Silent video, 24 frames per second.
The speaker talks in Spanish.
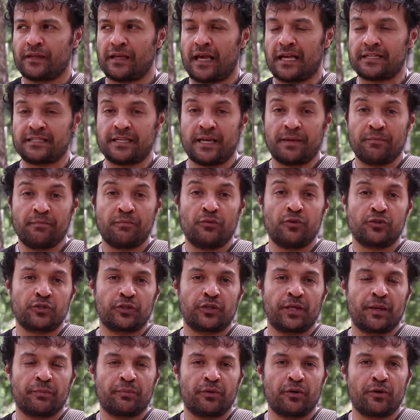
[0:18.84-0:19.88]
hacía
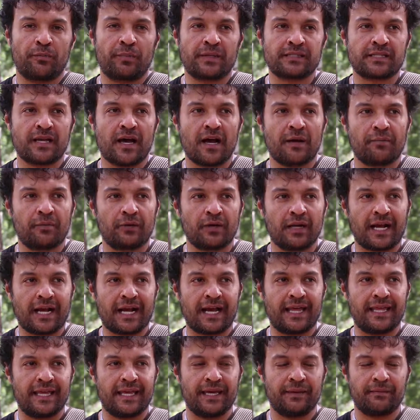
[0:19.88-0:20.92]
mucho tiempo no pasaba por la
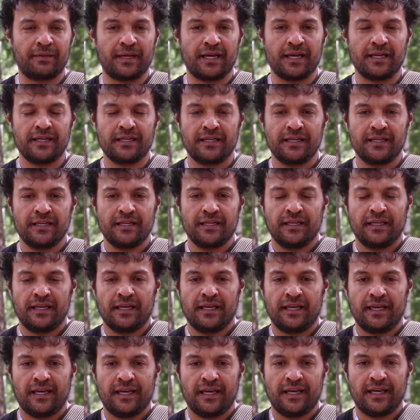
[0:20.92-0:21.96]
academia.
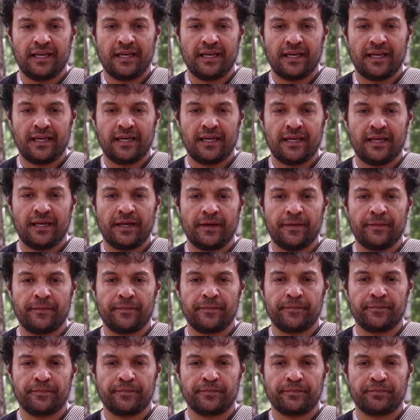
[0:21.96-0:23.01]
Eh,
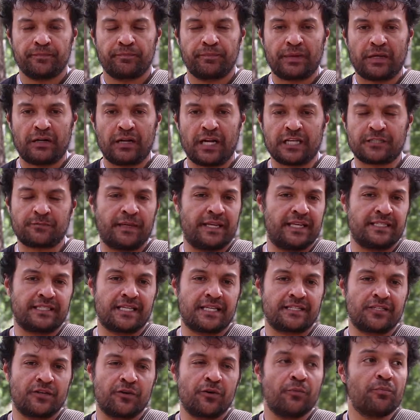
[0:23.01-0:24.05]
pero la
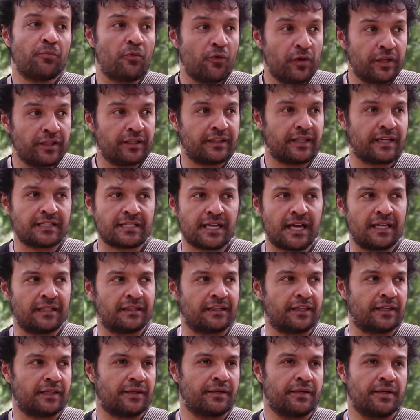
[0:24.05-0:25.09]
experiencia ha sido muy
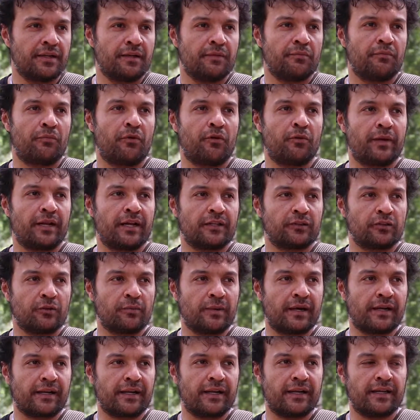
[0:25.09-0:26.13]
interesante, volver a
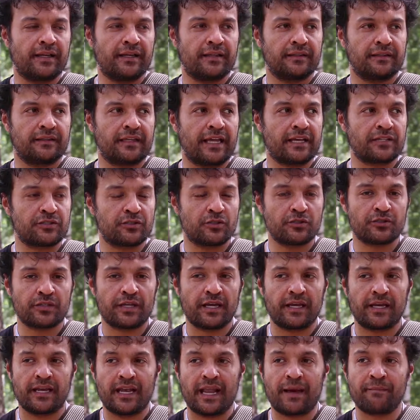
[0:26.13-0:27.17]
tomar eh, textos
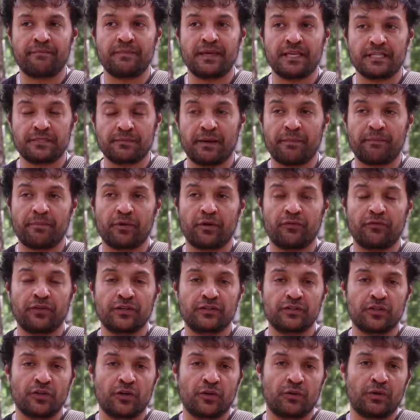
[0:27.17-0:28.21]
que la misma
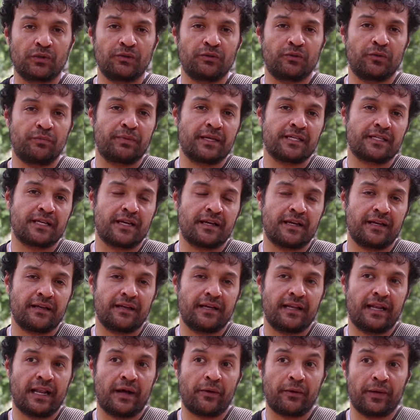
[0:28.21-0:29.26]
profesión, cuando uno empieza
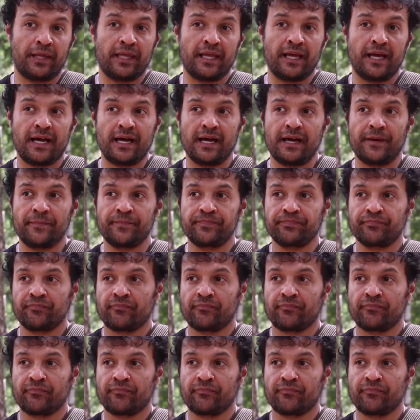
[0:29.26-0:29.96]
en la vida